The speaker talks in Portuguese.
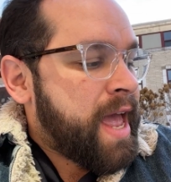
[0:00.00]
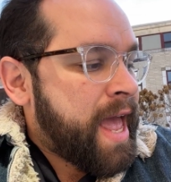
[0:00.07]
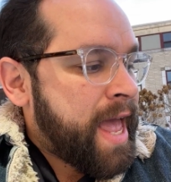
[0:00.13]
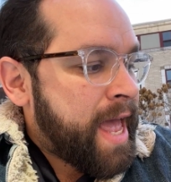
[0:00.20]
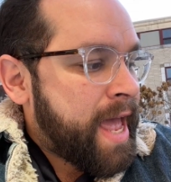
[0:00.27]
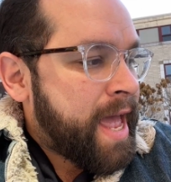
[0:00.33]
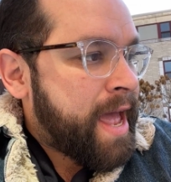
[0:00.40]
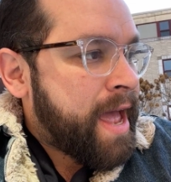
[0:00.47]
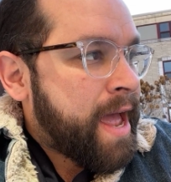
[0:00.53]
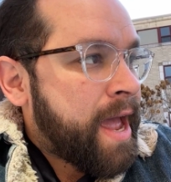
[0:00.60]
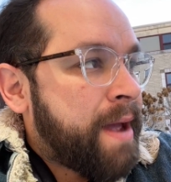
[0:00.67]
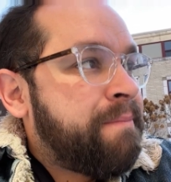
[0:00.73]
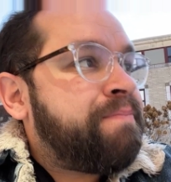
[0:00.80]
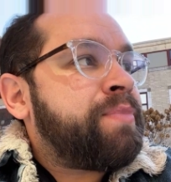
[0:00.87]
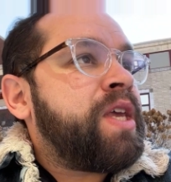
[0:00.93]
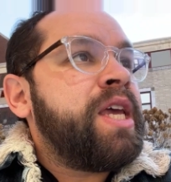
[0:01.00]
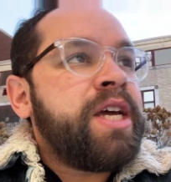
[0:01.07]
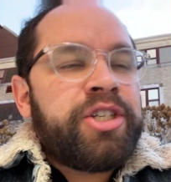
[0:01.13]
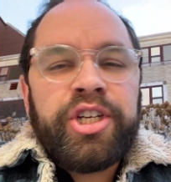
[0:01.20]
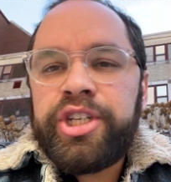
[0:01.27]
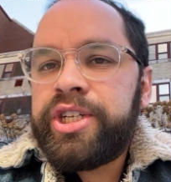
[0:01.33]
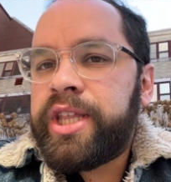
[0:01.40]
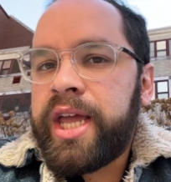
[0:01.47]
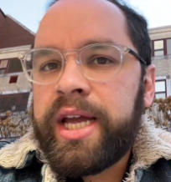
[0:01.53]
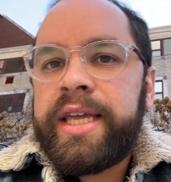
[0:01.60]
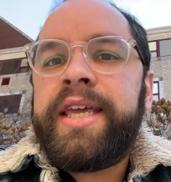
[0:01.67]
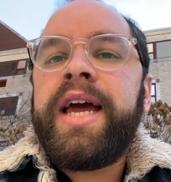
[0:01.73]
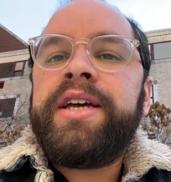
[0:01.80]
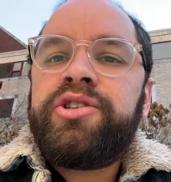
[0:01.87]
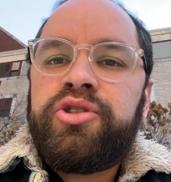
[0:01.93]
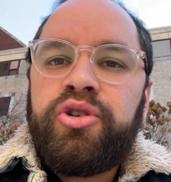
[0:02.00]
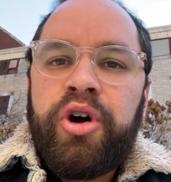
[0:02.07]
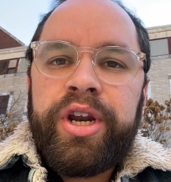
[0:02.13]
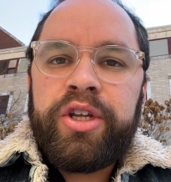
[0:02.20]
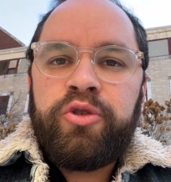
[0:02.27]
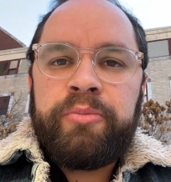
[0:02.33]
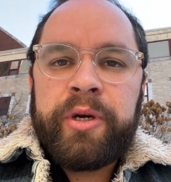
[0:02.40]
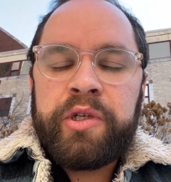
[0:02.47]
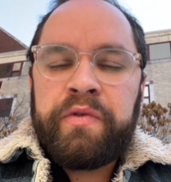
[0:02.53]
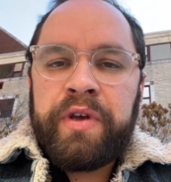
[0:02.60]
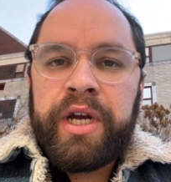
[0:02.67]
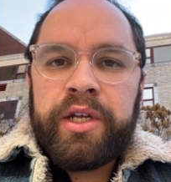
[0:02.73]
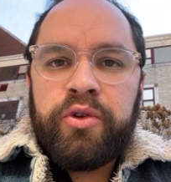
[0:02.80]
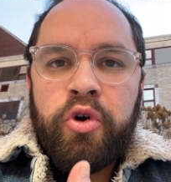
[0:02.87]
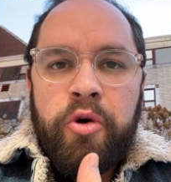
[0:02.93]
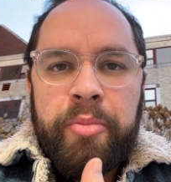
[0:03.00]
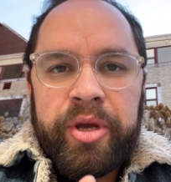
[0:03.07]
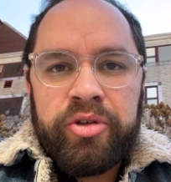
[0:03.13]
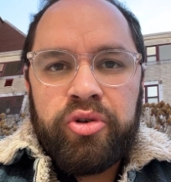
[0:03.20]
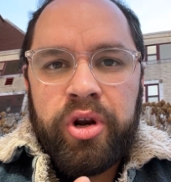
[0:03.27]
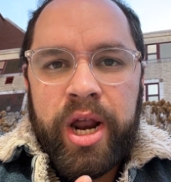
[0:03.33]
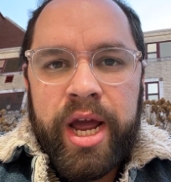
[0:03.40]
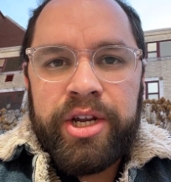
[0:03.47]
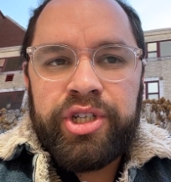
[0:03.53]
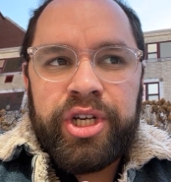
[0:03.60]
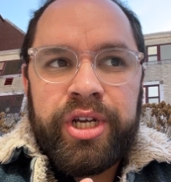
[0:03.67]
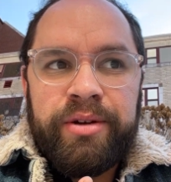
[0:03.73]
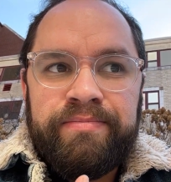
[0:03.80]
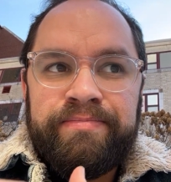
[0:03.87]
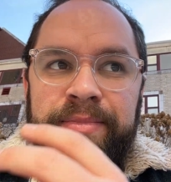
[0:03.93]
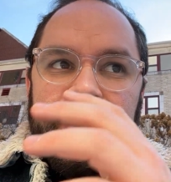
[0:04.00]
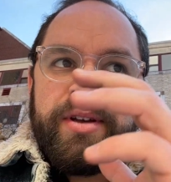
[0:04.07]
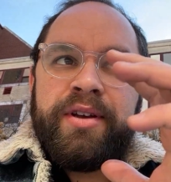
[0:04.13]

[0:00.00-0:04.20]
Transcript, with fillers: É... E a gente tem aqui a história do Pacificador, personagem